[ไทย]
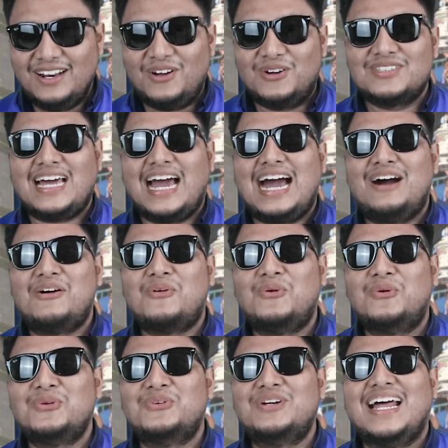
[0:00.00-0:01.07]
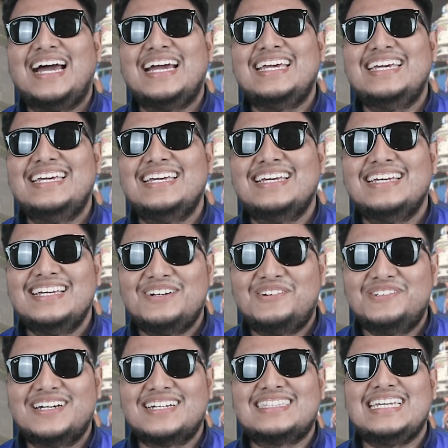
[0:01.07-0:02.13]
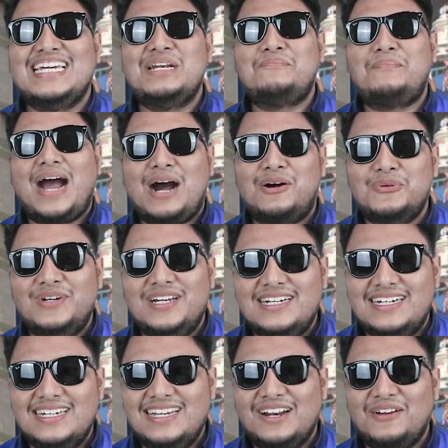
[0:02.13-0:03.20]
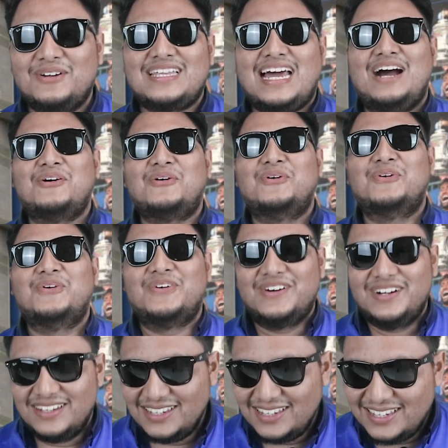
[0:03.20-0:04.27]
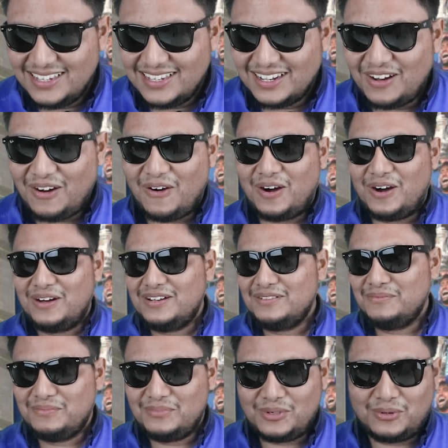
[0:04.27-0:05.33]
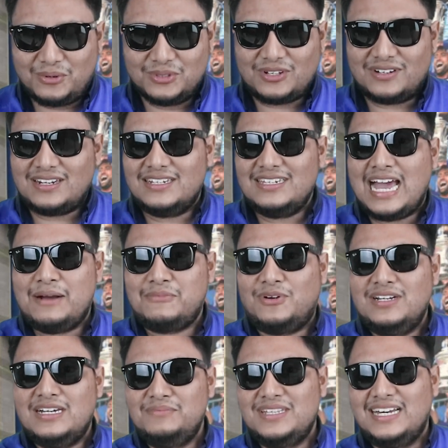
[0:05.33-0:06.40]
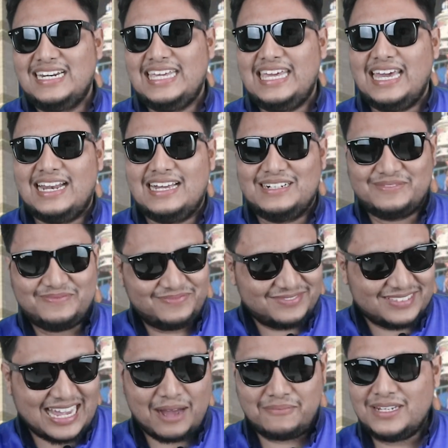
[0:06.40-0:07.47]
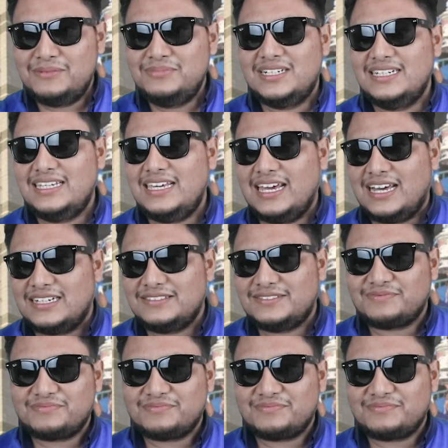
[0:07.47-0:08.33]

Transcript: รองเท้ากูอยู่ไหนกูยังตีนเปล่าอยู่เลยรองเท้ากูขอโอ้โหตอนนั้นยามเขาเริ่มเดินเคลียร์แล้วยามเริ่มเดินเคลียร์